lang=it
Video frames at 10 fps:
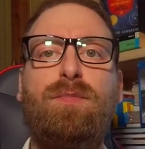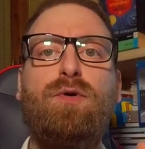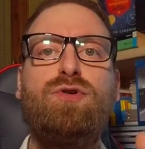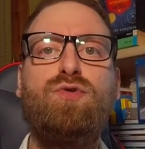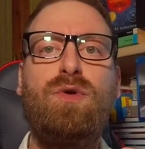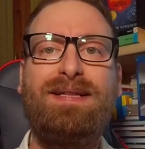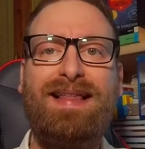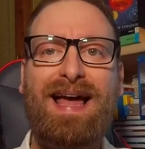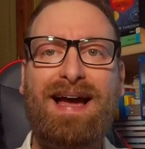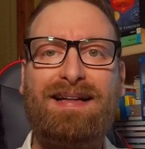poi sulla
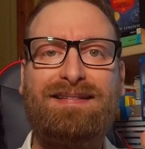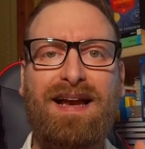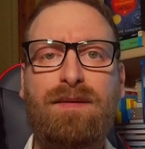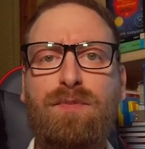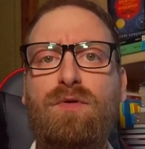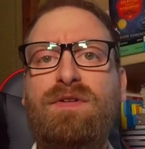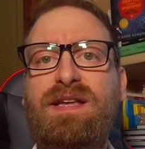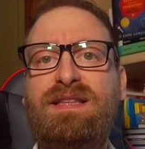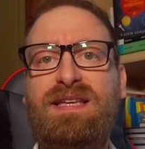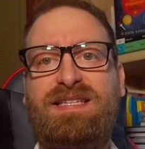Terra tra le
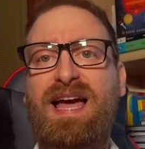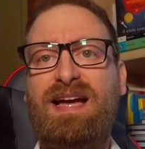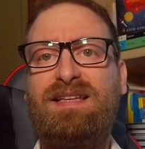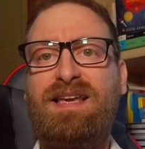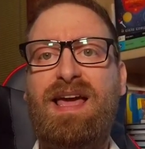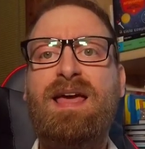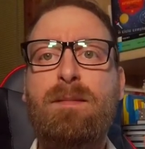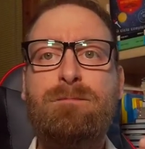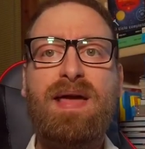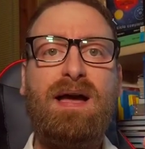polveri
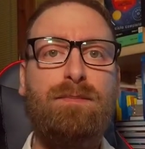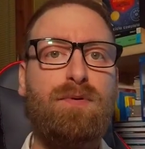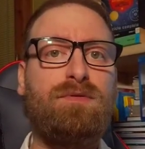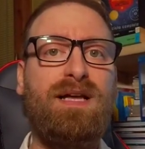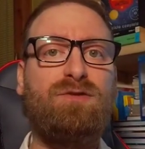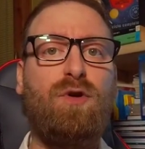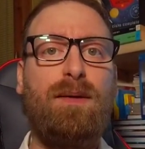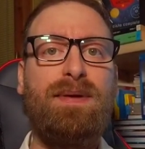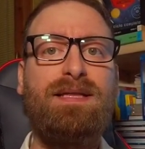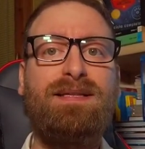desertiche mi ha riportato alla
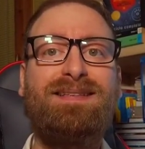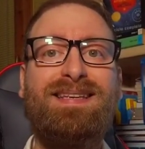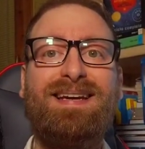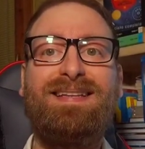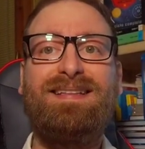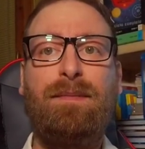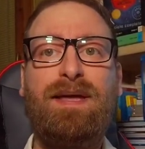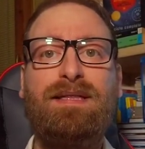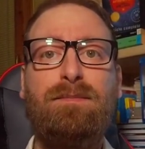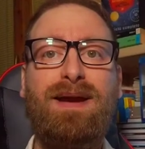mente
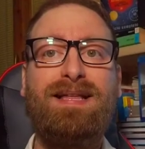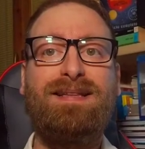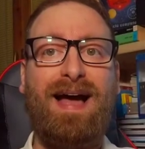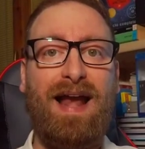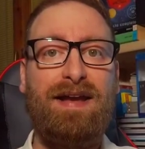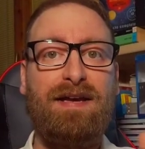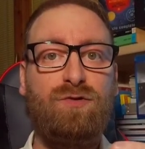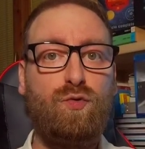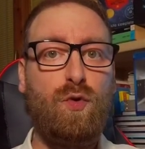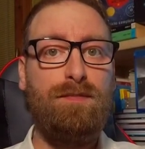direttamente Blade Runner
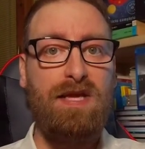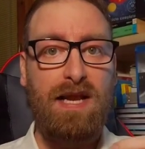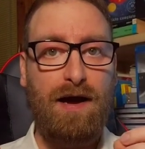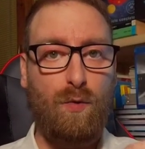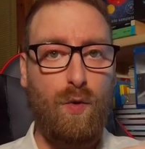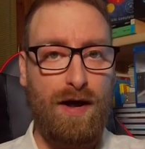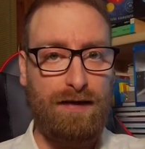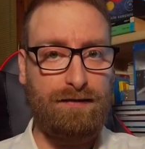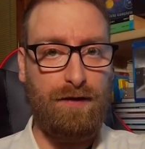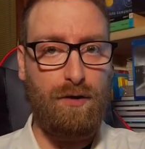
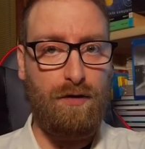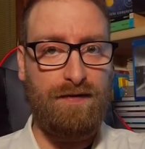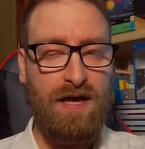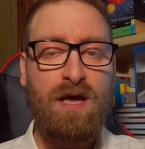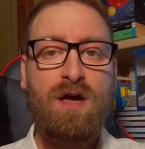2049.